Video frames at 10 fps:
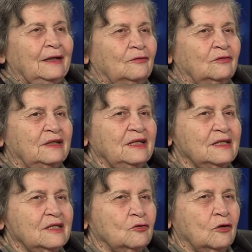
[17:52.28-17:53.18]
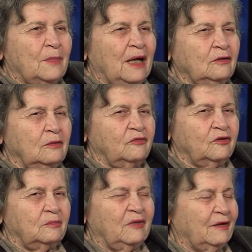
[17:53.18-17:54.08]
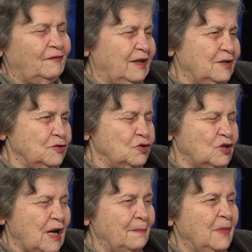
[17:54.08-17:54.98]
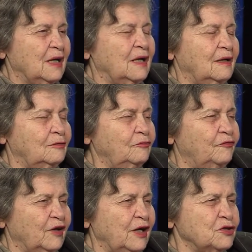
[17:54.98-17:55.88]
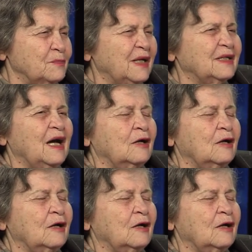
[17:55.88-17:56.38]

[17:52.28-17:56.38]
Und dieses Korban kommt von dem hebräischen Stamm Kufrei Bet